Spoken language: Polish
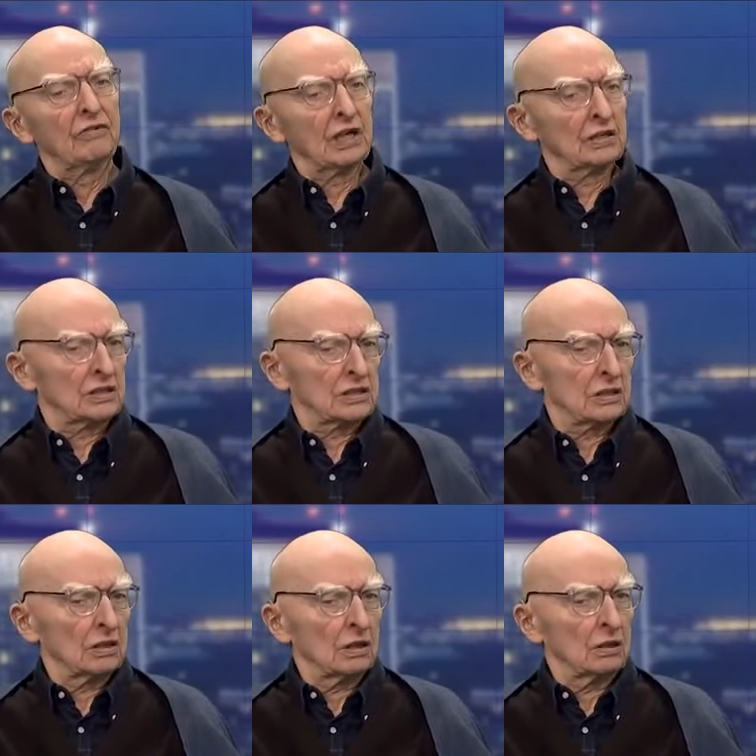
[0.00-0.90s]

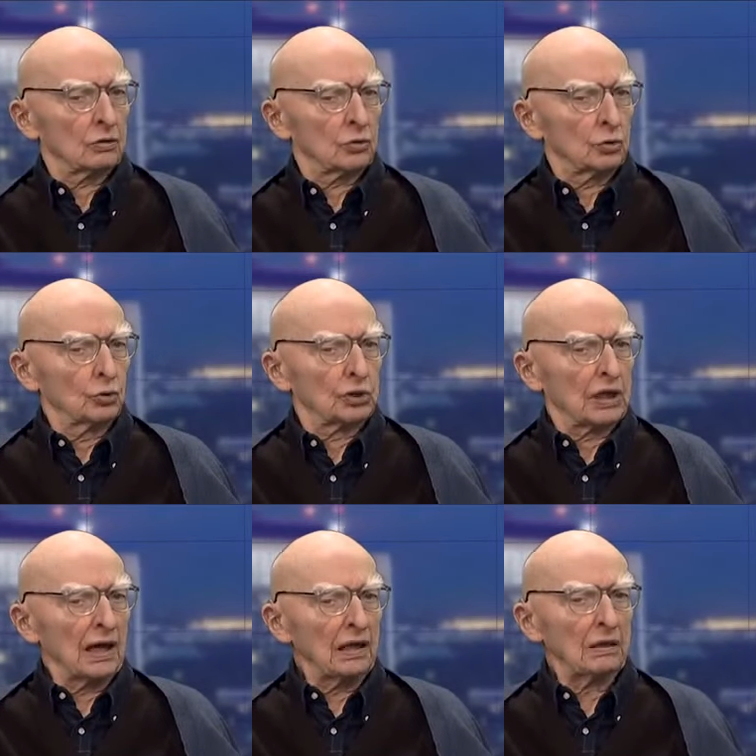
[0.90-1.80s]
Więc
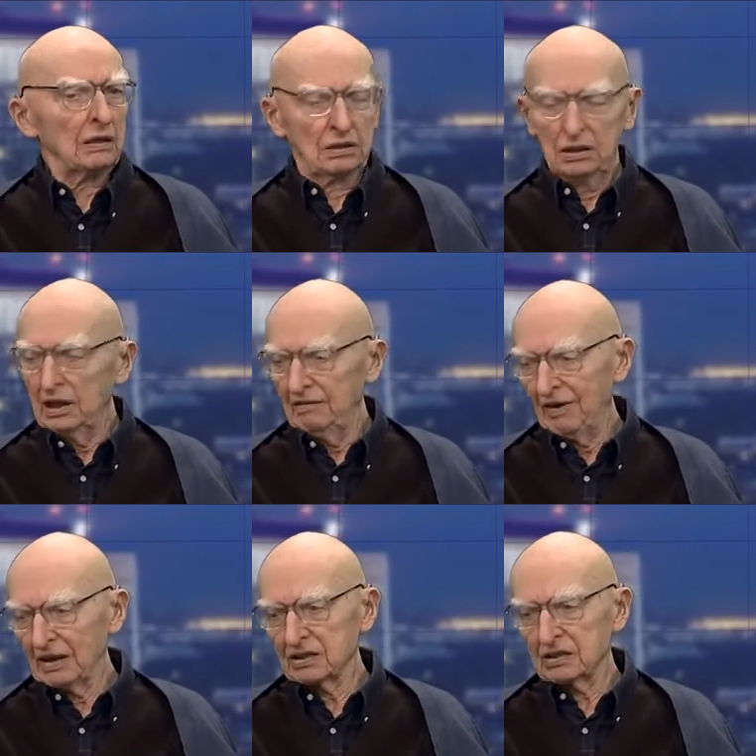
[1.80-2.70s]
tutaj
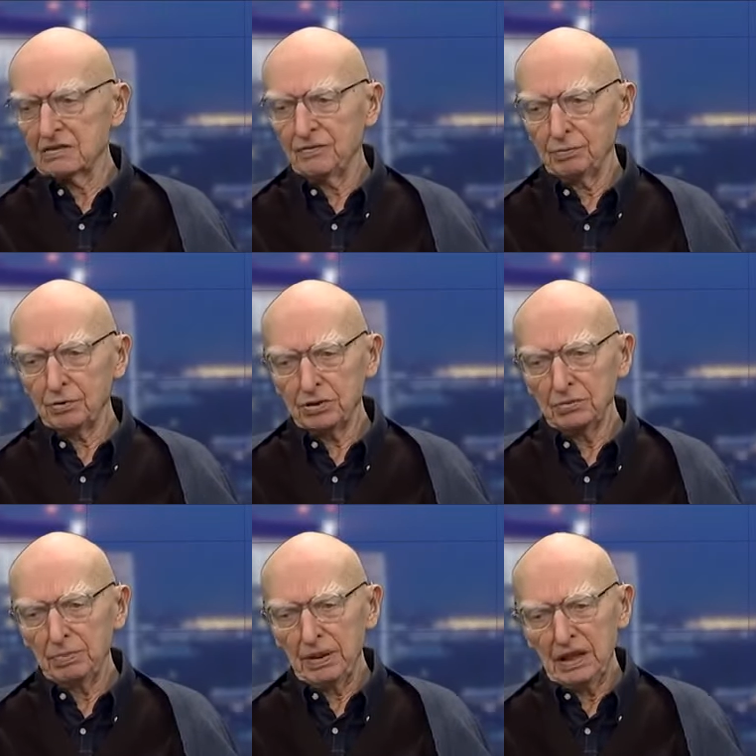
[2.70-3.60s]
lewactwo,
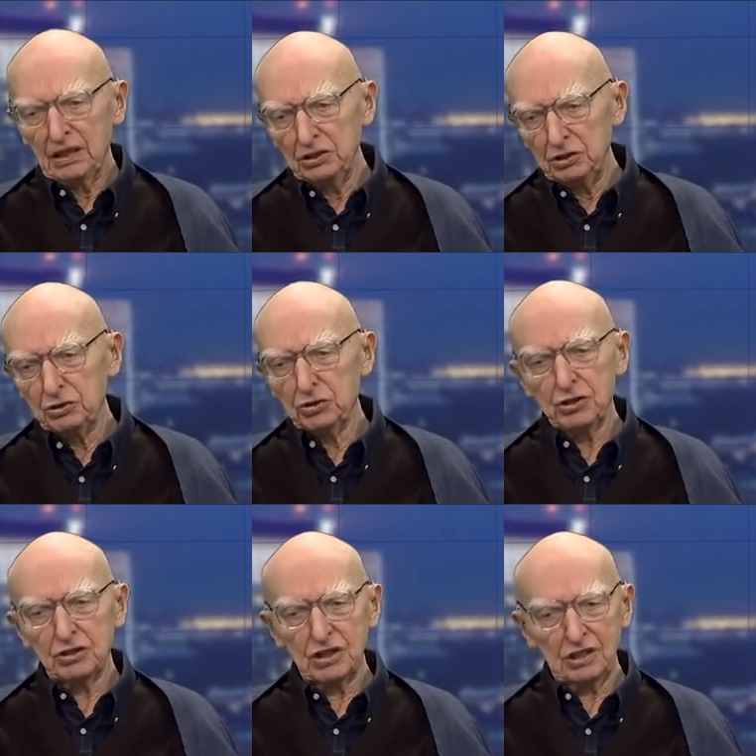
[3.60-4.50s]
proszę pana,
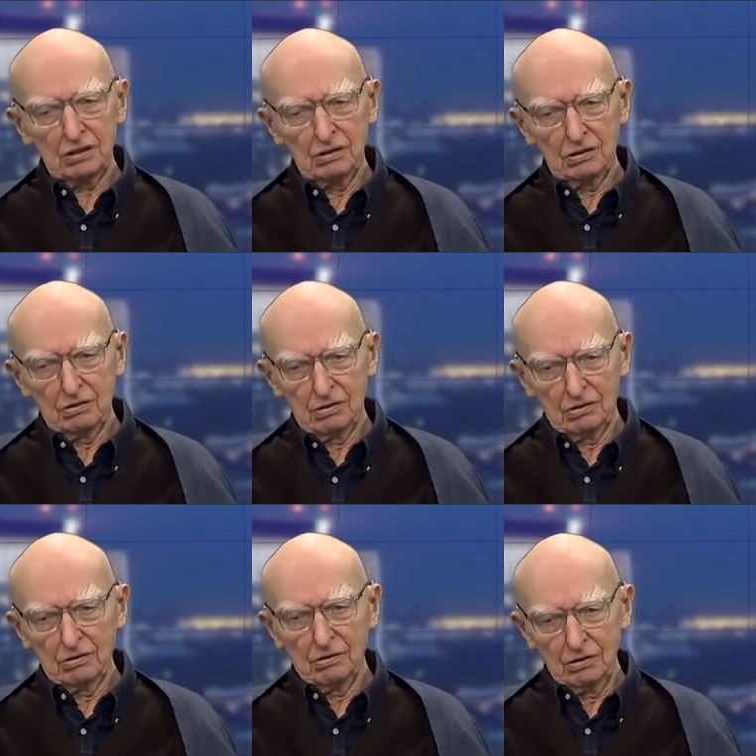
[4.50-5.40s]
liczy, że
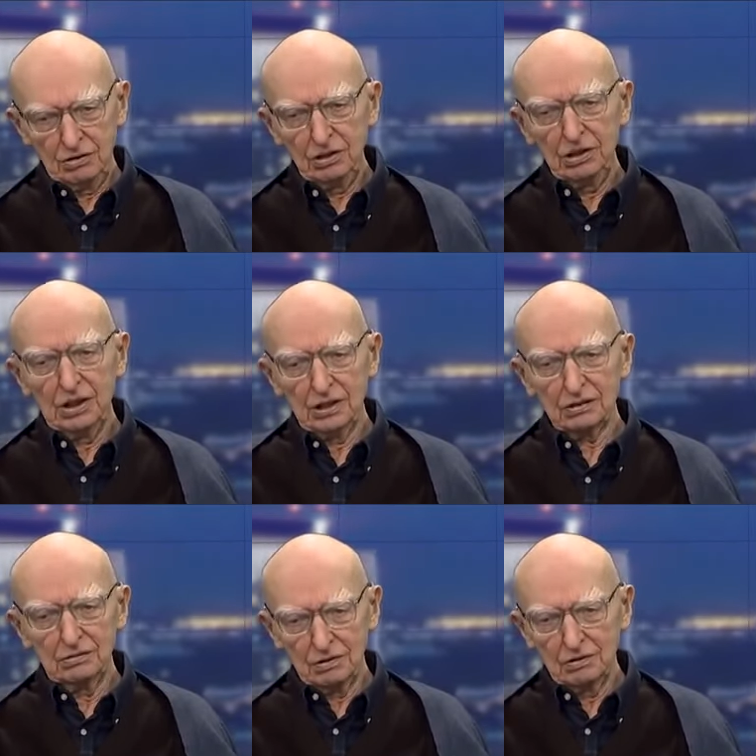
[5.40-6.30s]
oni
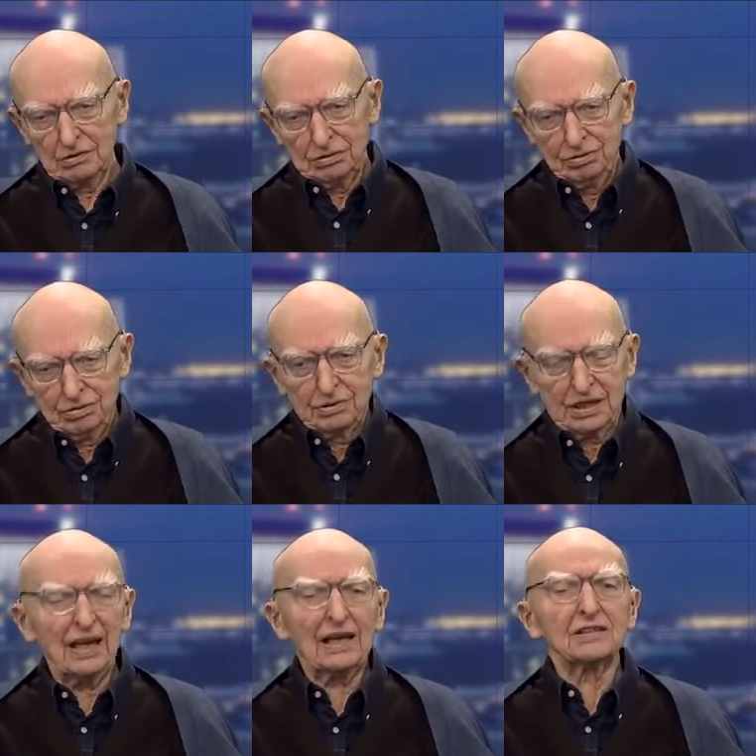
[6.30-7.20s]
jak no,
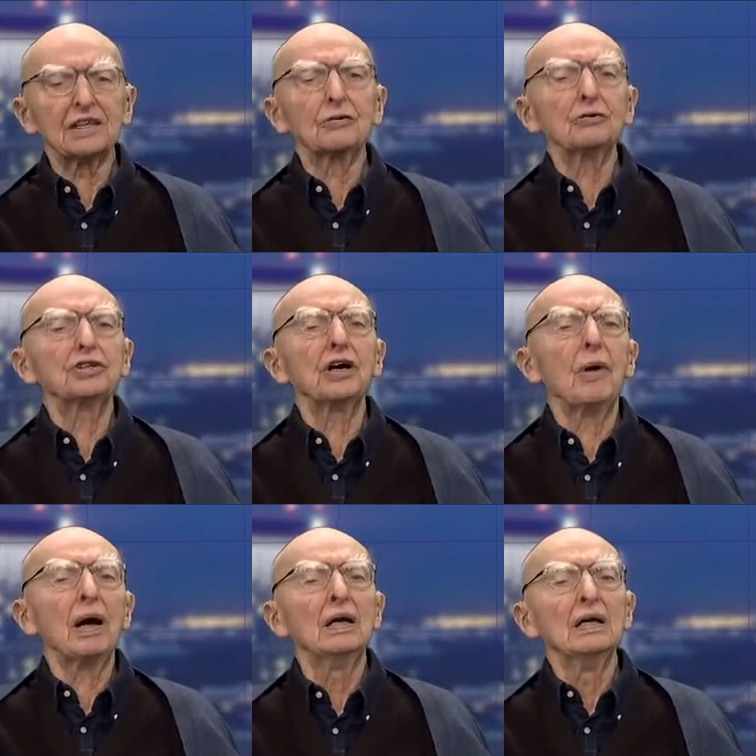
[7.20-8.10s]
teraz tego
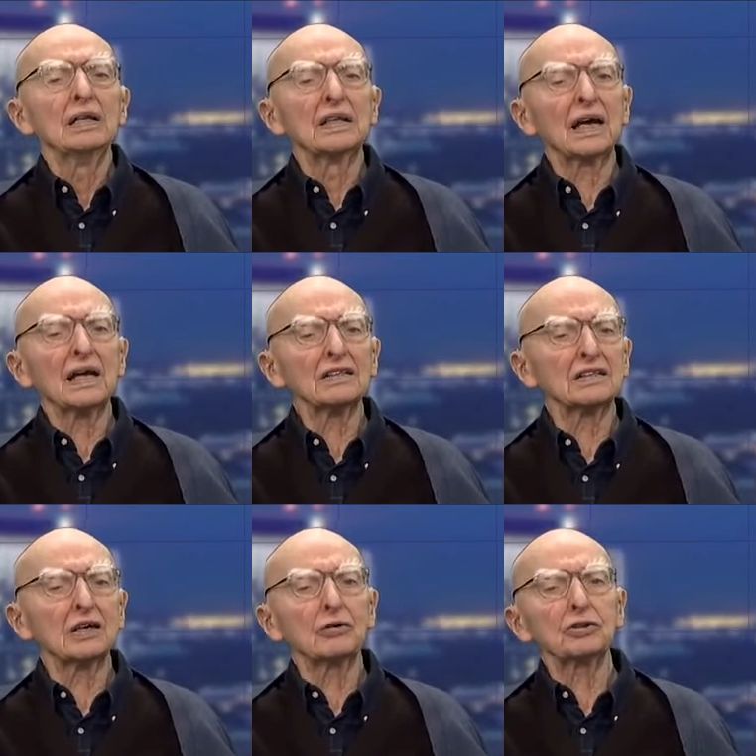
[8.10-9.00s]
dzieła
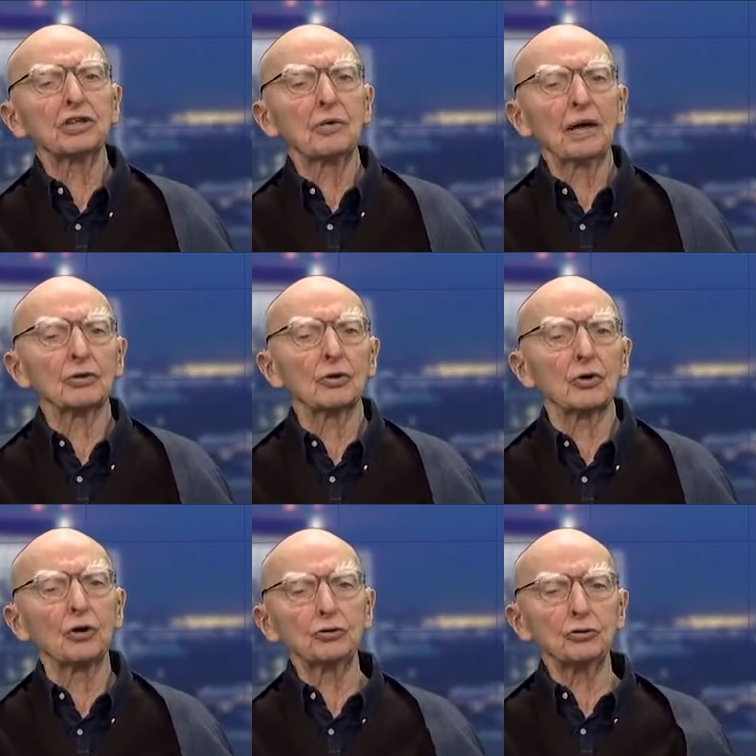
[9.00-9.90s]
Teraz tego dzieła
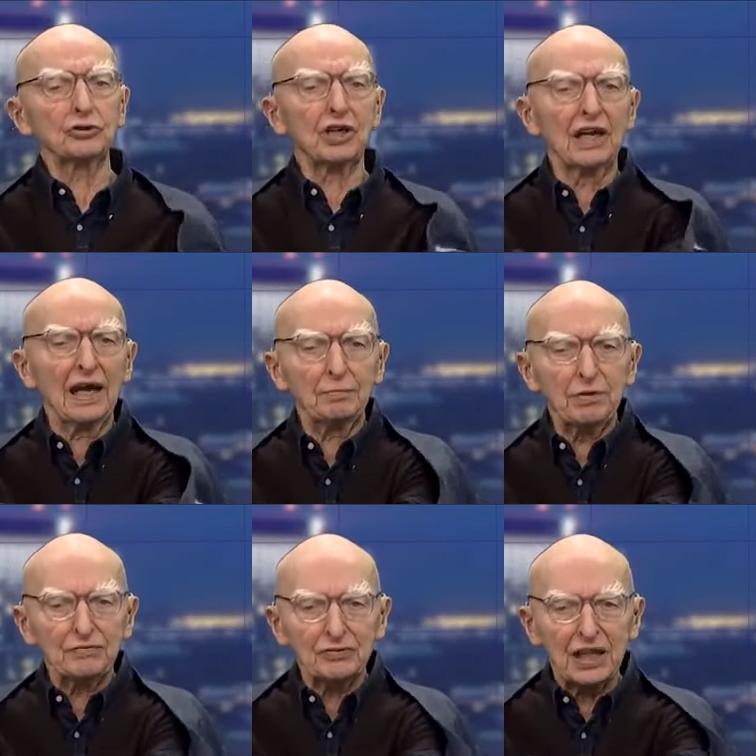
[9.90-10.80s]
dokończą, trzeba
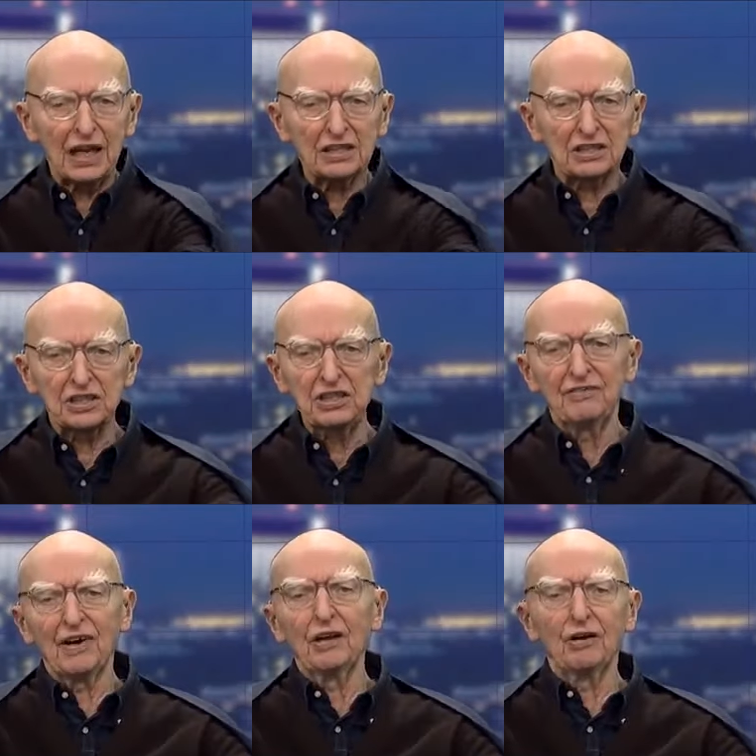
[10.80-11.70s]
najpierw trend
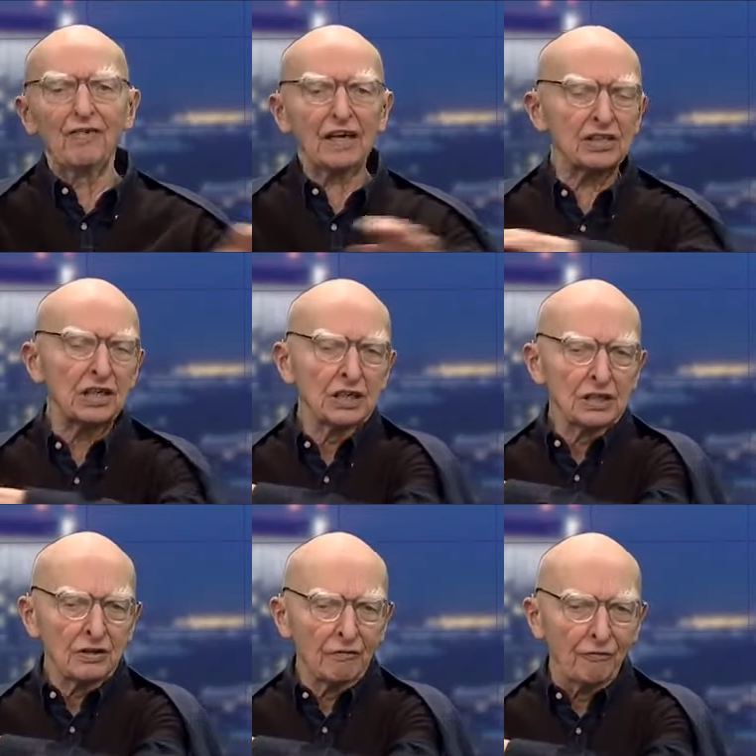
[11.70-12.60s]
zniwelować,
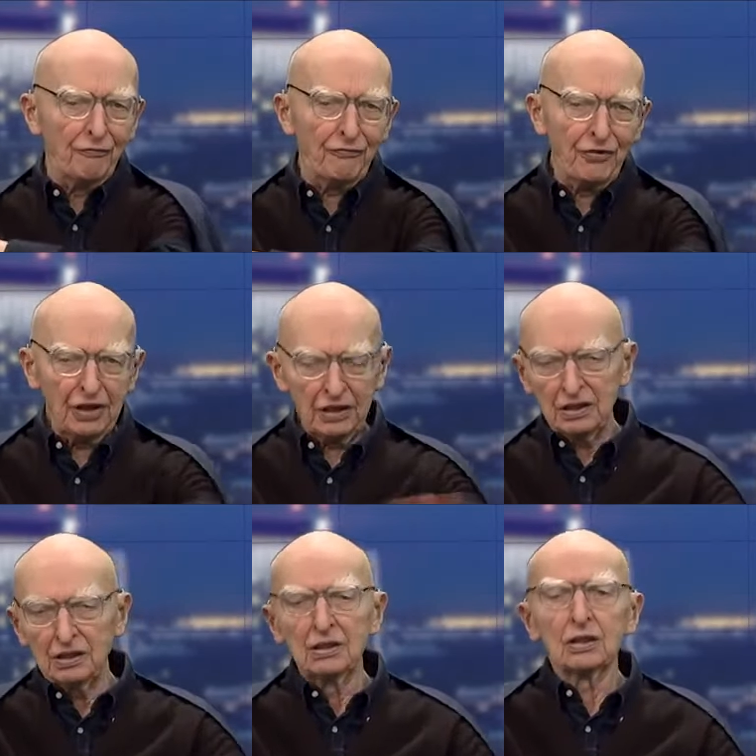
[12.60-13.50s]

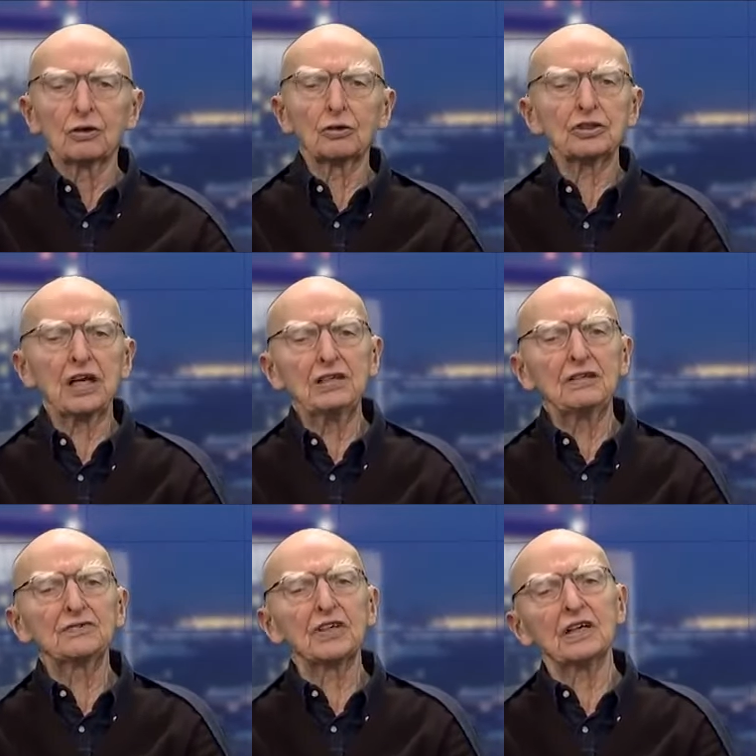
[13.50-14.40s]

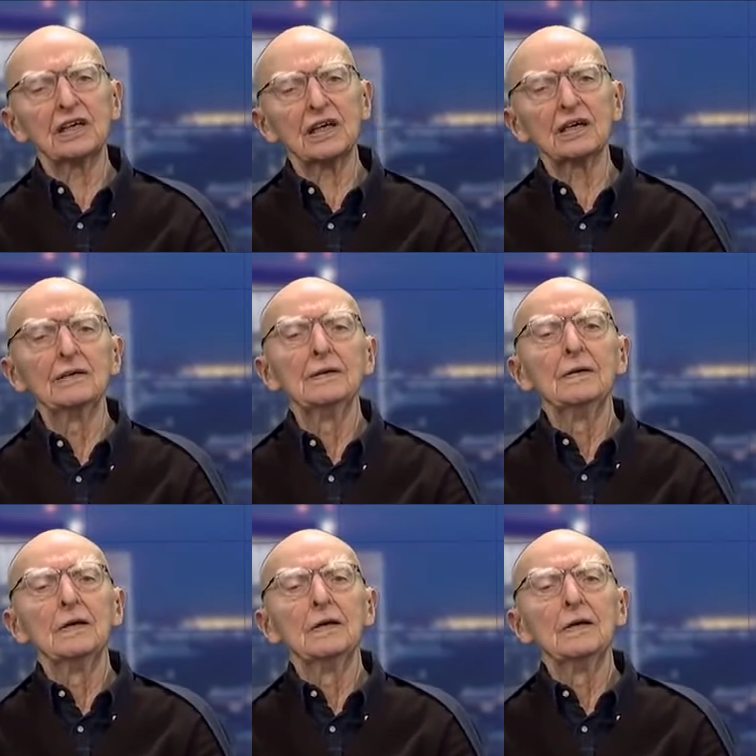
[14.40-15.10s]
wykorzenić wszelkie